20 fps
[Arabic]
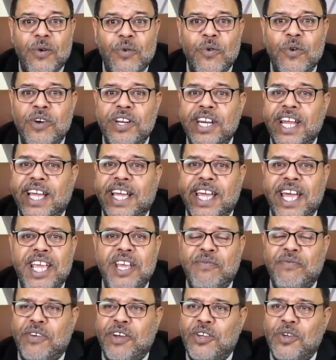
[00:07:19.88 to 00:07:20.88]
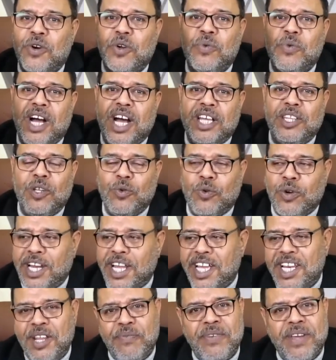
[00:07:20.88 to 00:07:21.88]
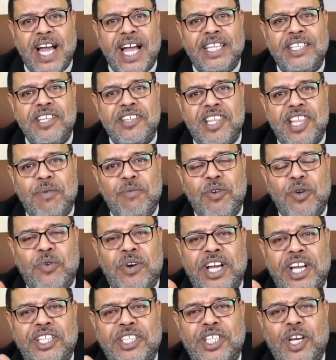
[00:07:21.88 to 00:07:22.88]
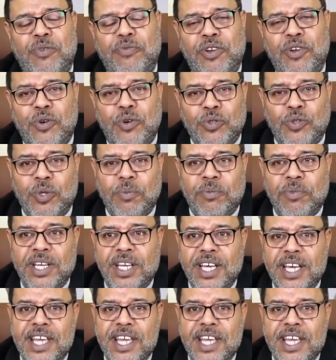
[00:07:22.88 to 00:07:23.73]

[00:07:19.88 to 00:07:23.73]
وقلنا كيف يروى عن الكليني في حديث يروى عنده في الكتب